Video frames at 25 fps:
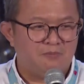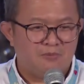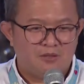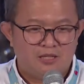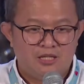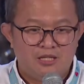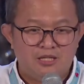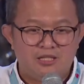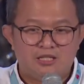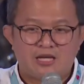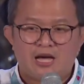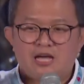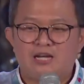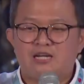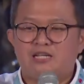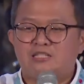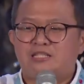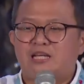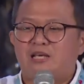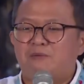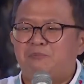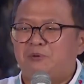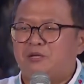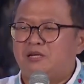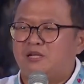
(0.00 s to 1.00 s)
Ini karena
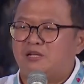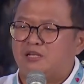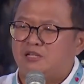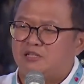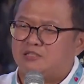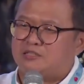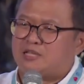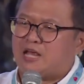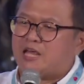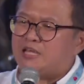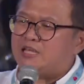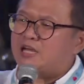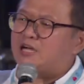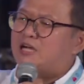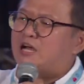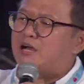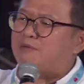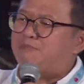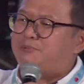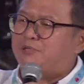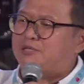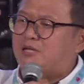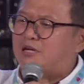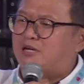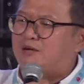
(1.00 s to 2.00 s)
saya pikir gini, saya nggak
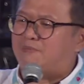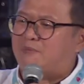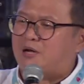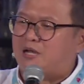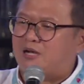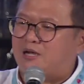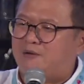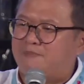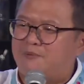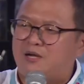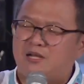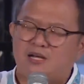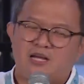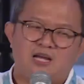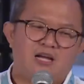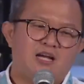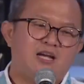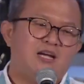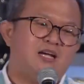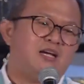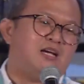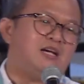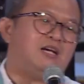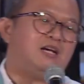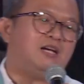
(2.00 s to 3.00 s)
bisa
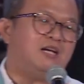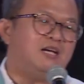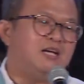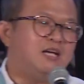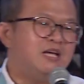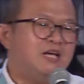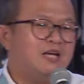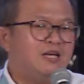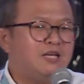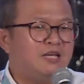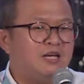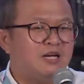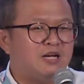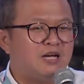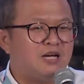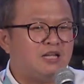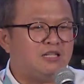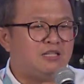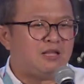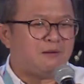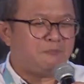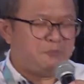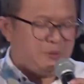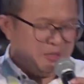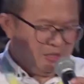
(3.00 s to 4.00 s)
kemana-mana, ya kan,
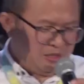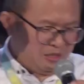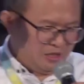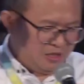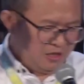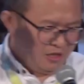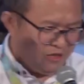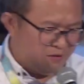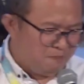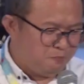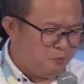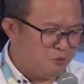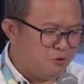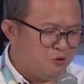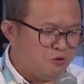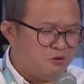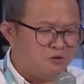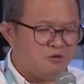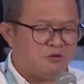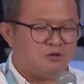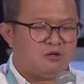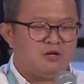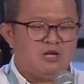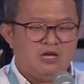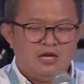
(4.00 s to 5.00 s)
tapi ini
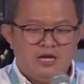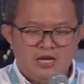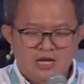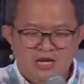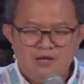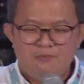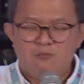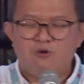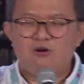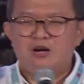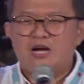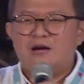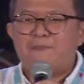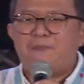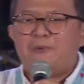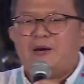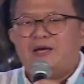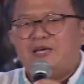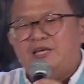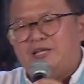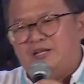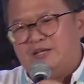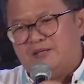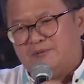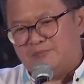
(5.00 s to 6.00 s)
libur, ini mau
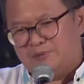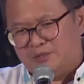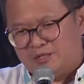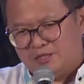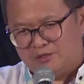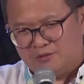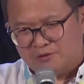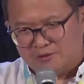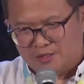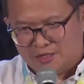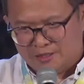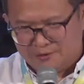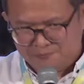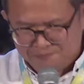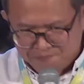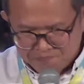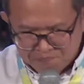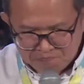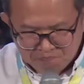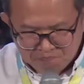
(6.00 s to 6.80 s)
ngapain begitu kan.